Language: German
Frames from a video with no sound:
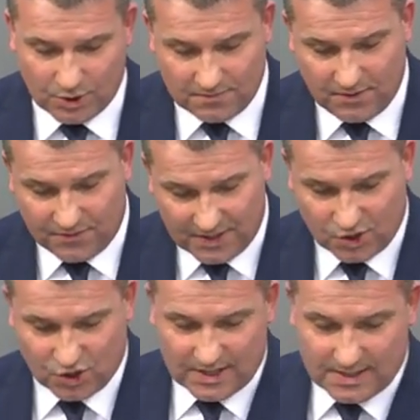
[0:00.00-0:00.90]
müssen wir
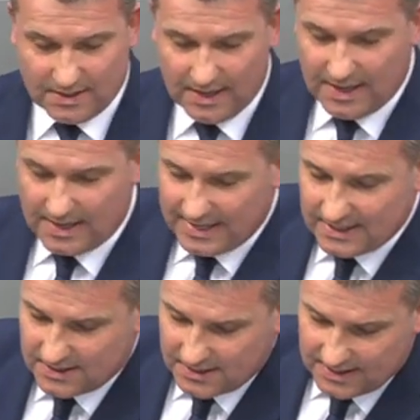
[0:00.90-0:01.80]
feststellen,
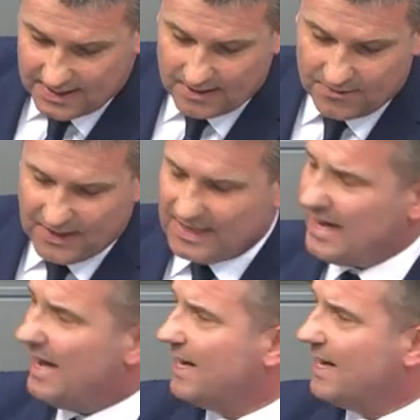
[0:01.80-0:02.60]
letztes Jahr fielen